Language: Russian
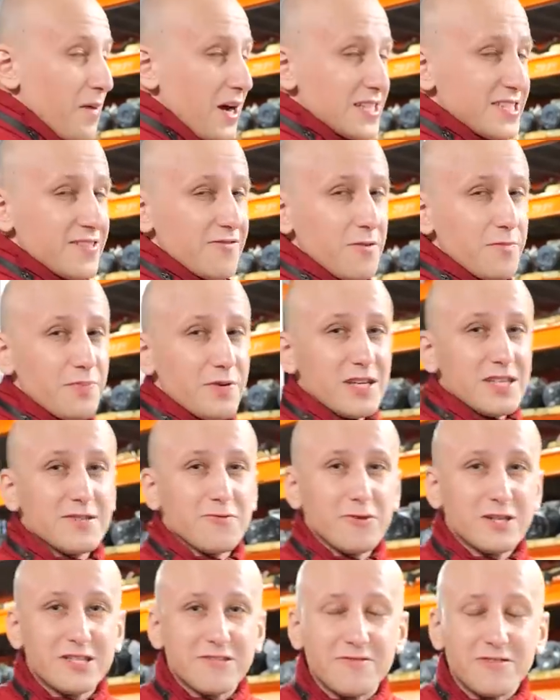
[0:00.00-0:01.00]
В массовом
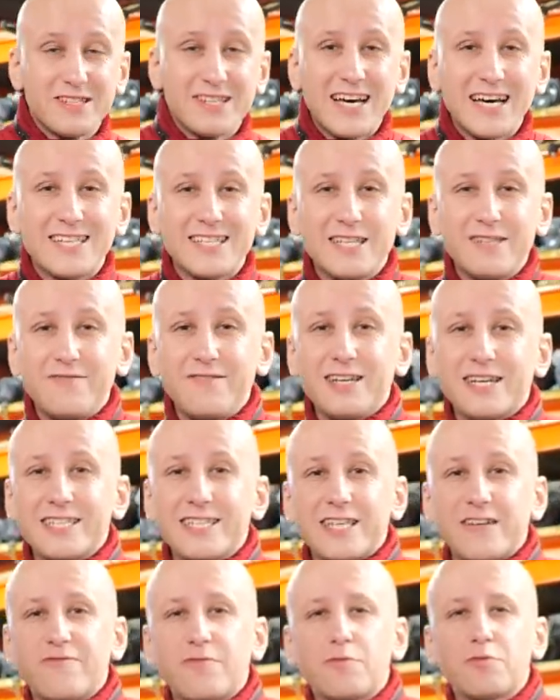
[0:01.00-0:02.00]
производстве данный
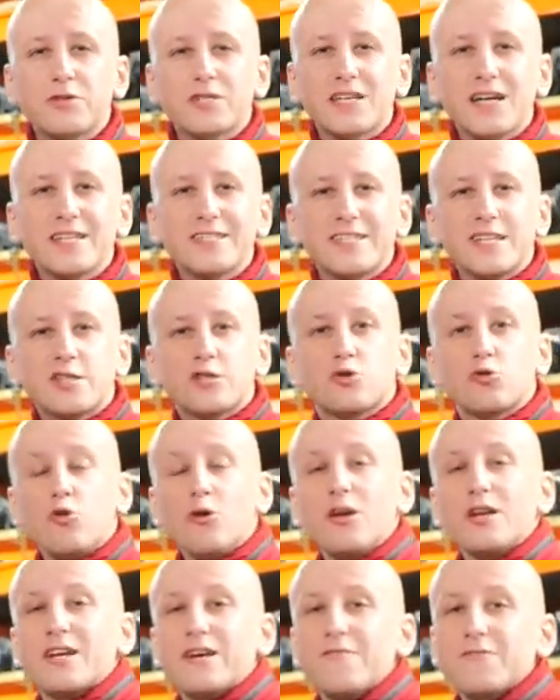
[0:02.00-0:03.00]
двигатель выпускался
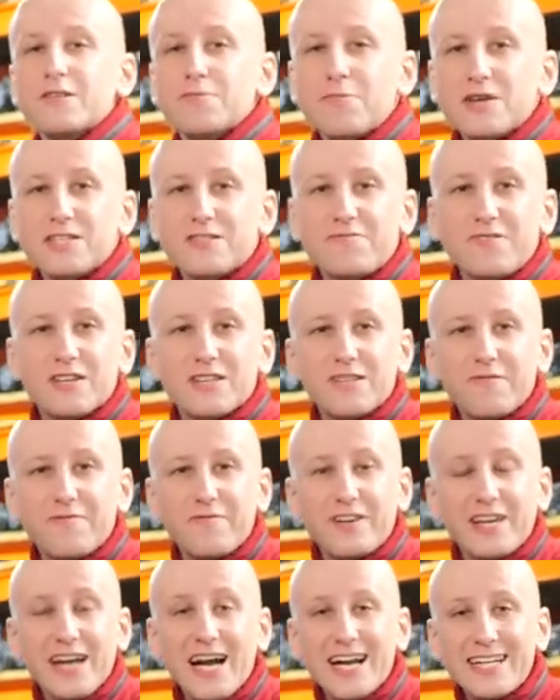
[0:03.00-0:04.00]
только в
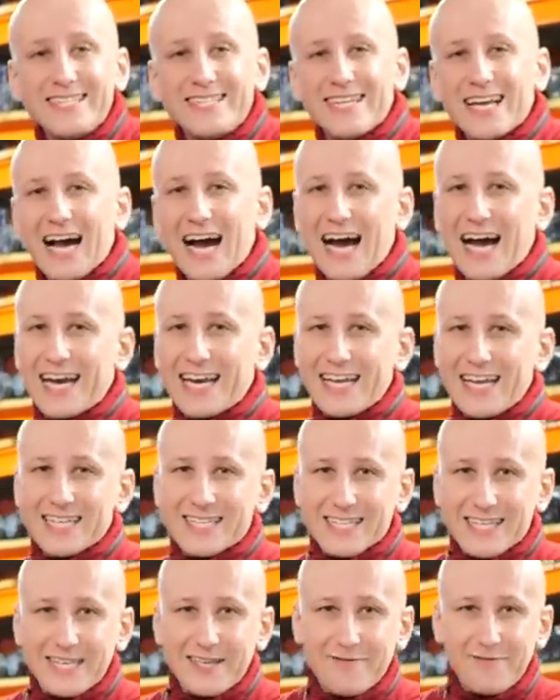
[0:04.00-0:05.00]
атмосферном варианте, а
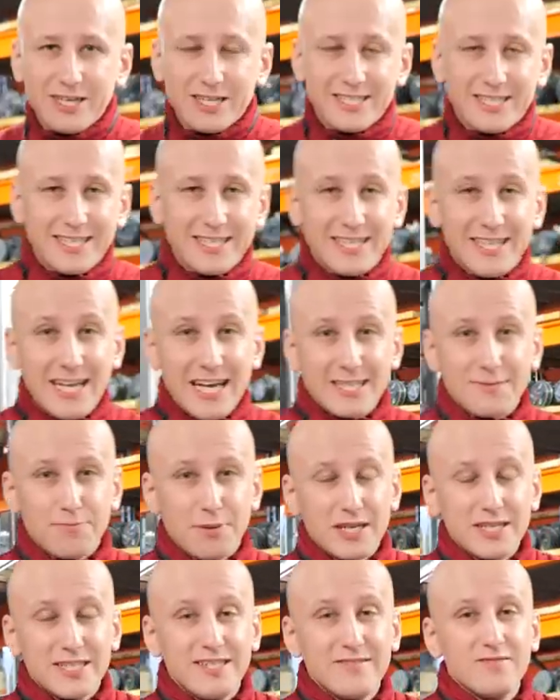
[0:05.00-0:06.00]
редкие версии для
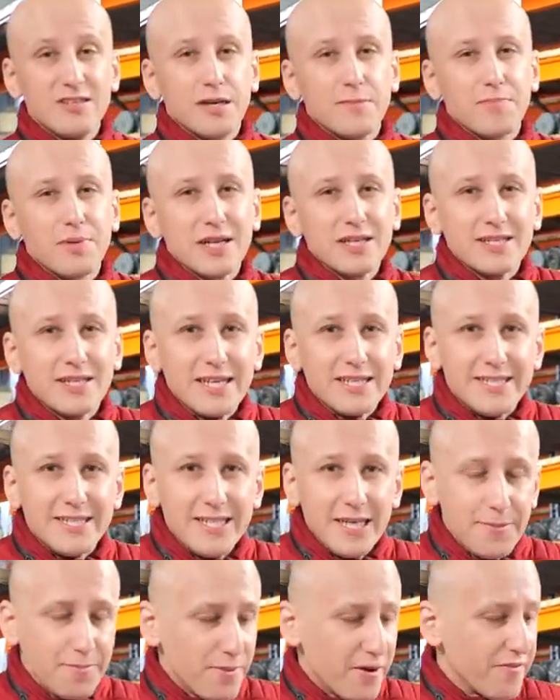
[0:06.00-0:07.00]
спортивных
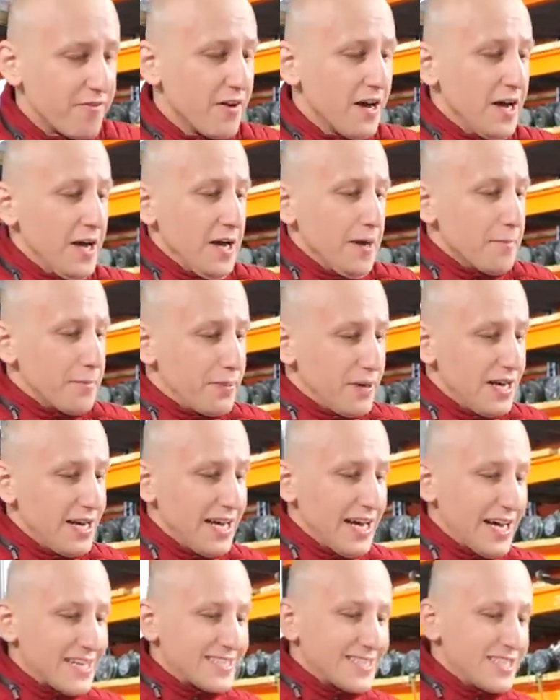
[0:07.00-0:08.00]
прототипов
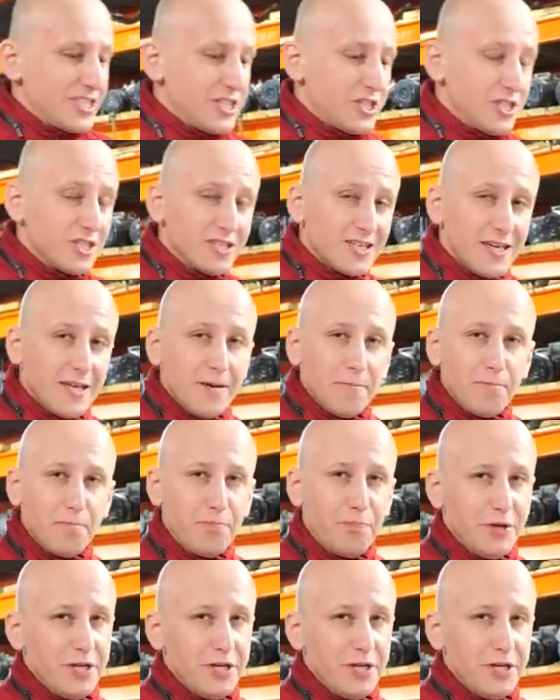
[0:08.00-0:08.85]
были оснащены